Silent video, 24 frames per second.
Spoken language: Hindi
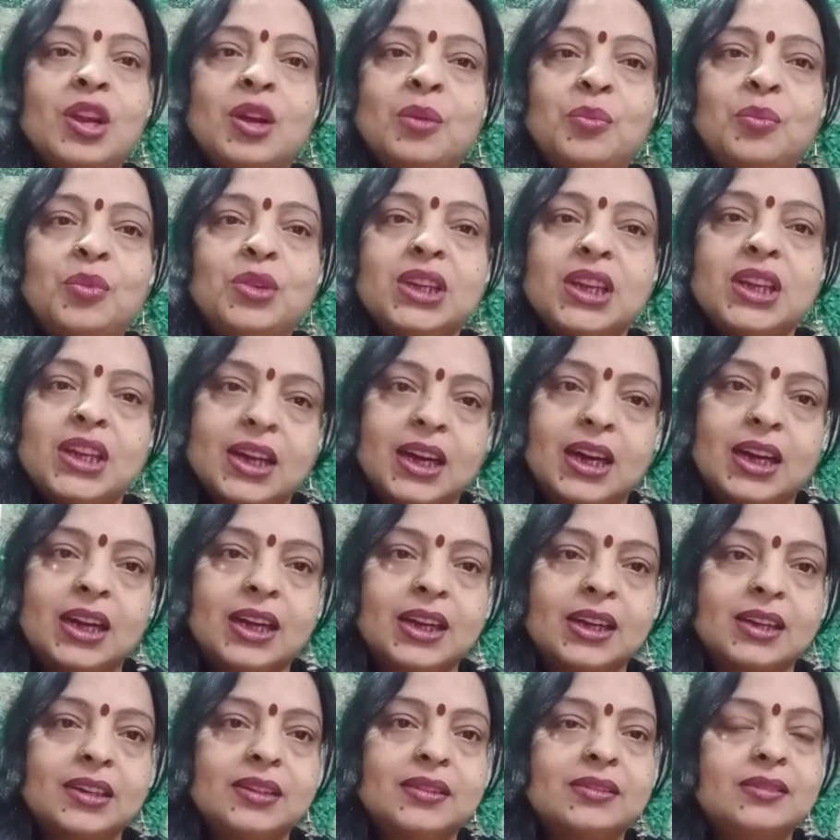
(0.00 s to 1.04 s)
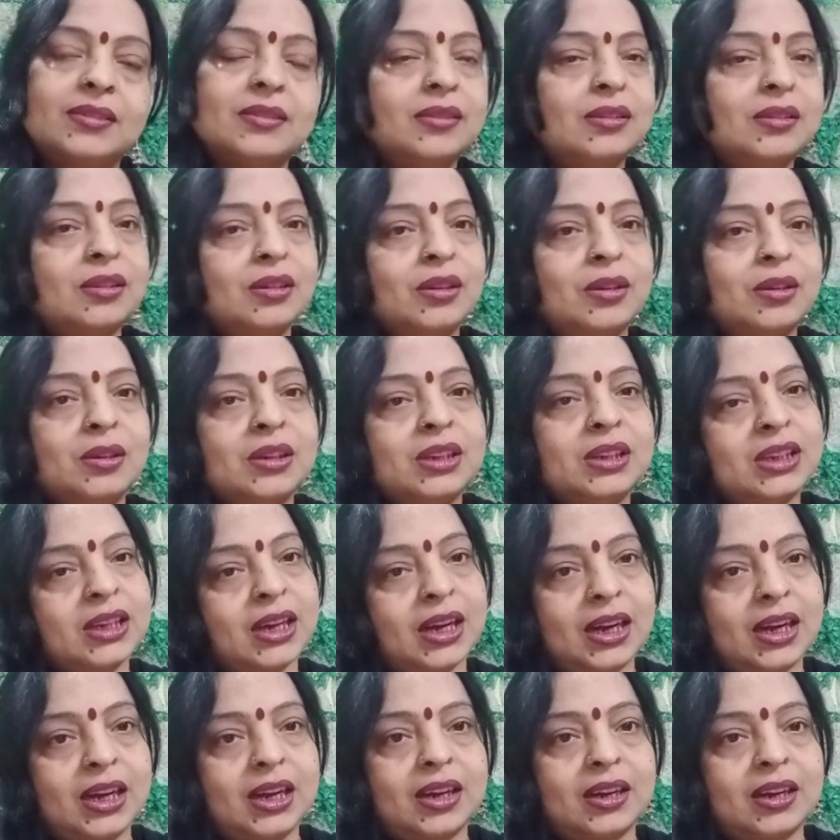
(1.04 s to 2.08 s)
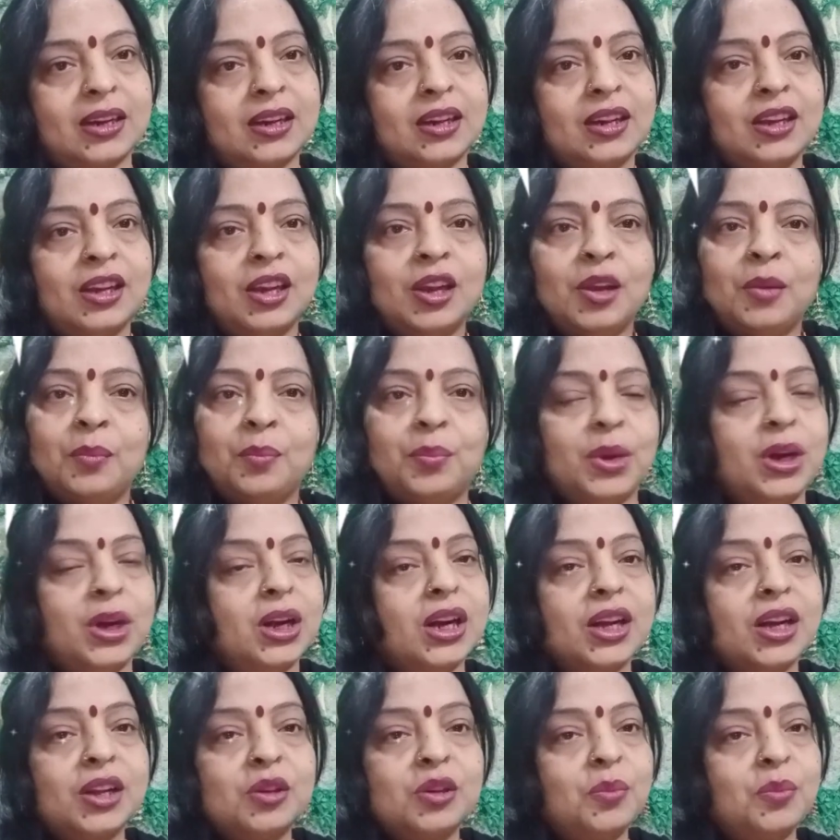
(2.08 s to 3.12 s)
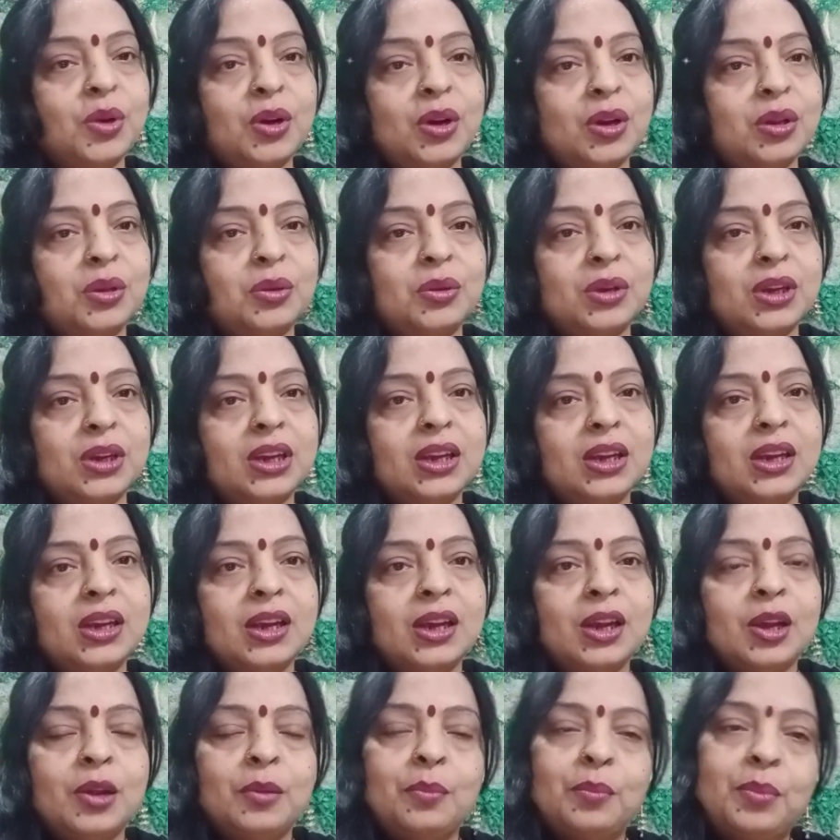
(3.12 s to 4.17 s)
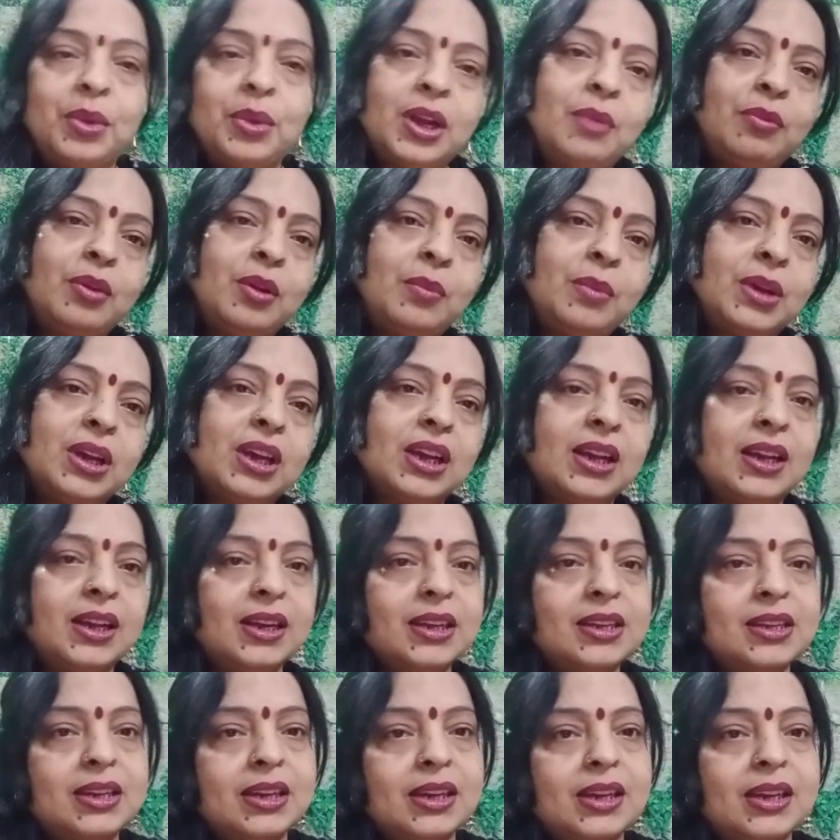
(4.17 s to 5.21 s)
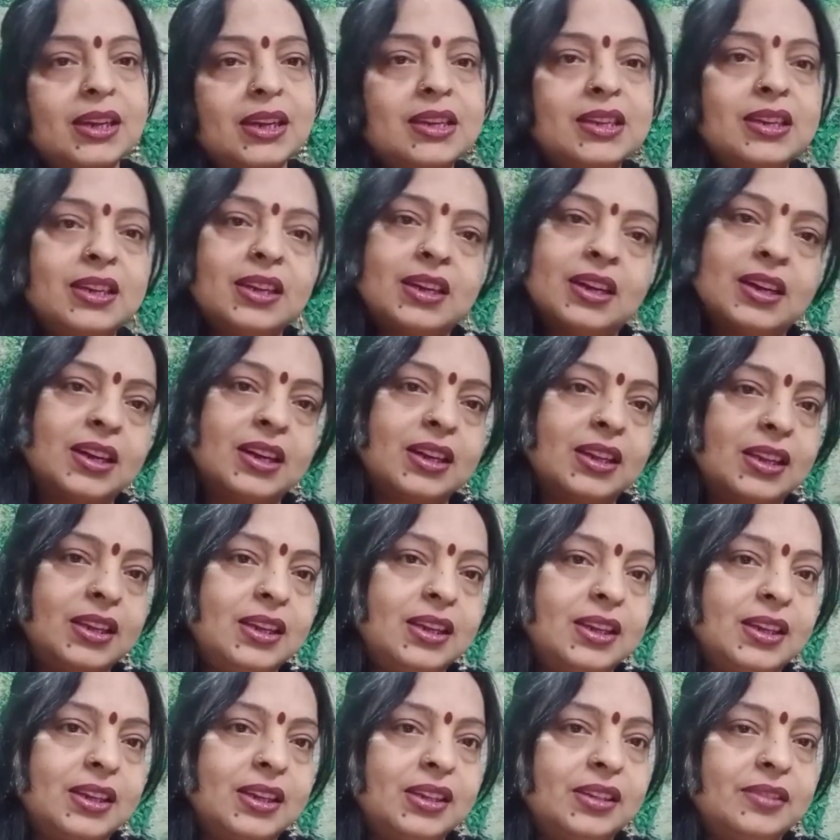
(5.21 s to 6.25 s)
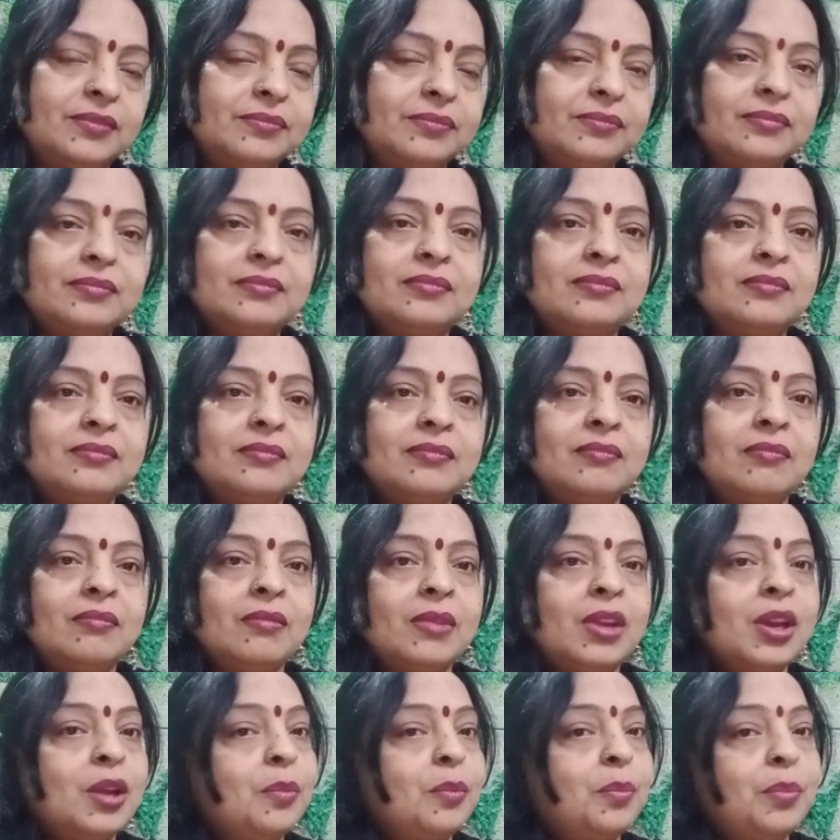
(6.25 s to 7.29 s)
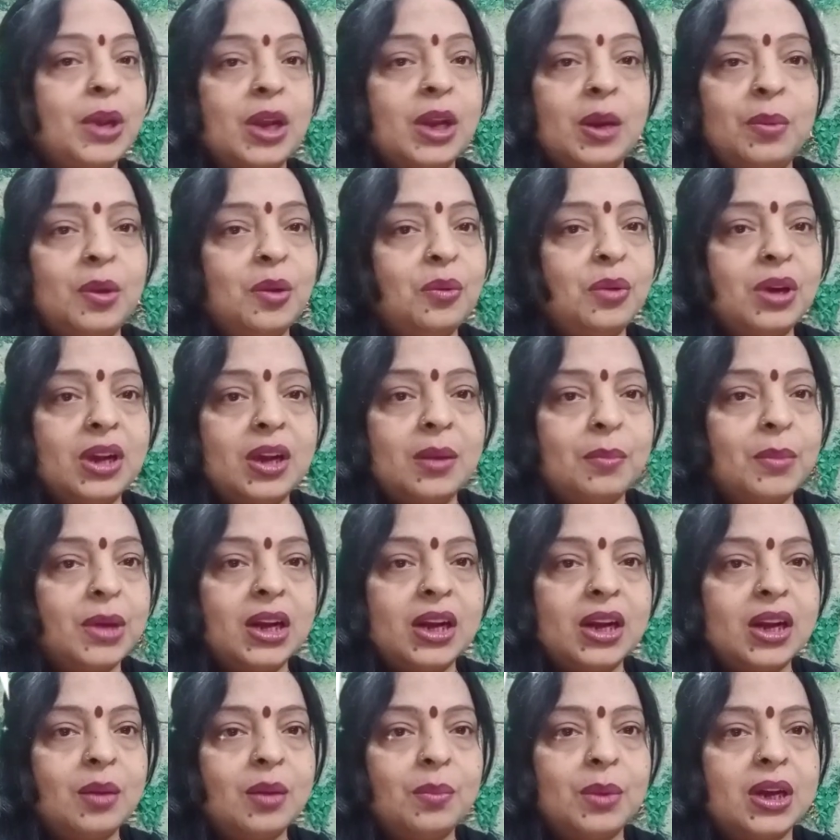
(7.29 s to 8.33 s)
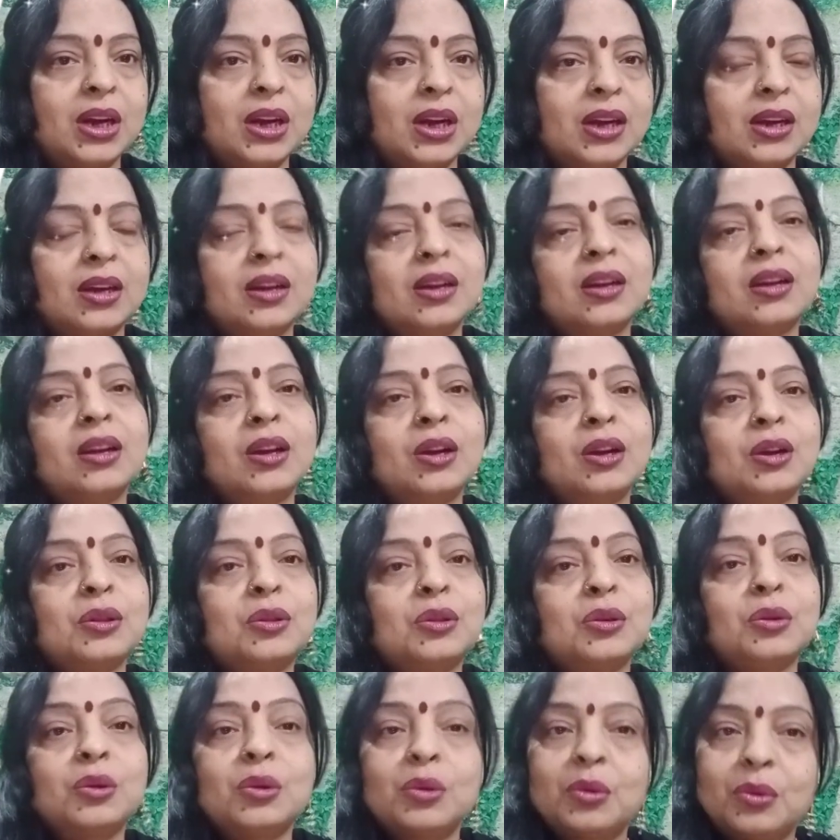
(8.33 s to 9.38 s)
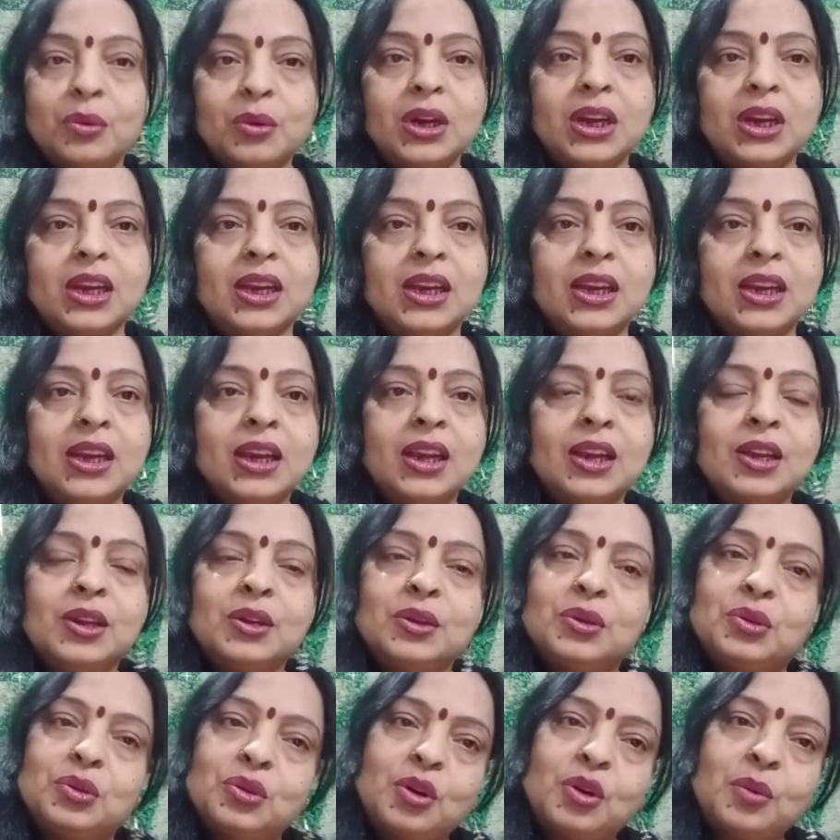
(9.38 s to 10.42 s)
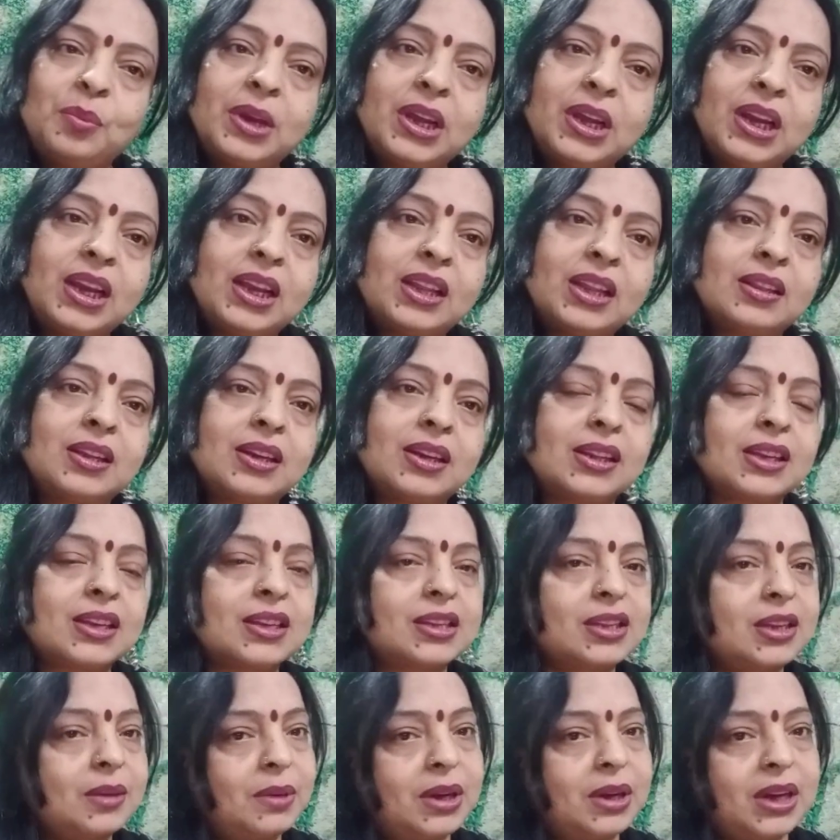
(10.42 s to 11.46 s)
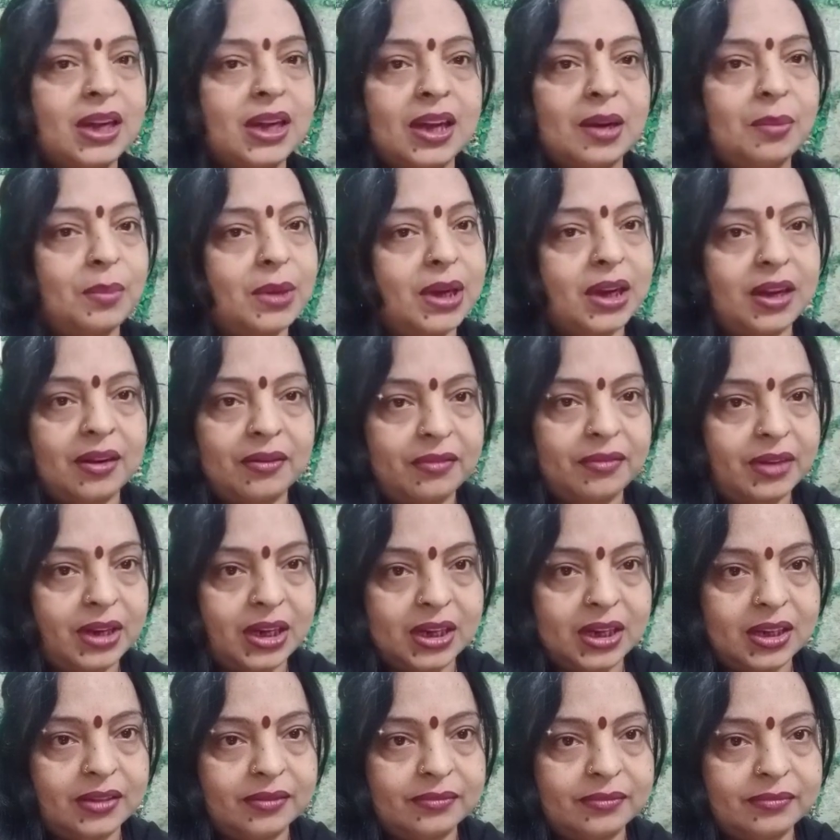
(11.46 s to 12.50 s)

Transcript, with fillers: मुझे काटा छाटा पीड़ा तो बहुत हुई फिर भी मैं कृष्ण कृष्ण रटती रही फिर भी उनका मन न भरा तो उन्होंने जो मेरे अंदर था सब निकाल बाहर फेंका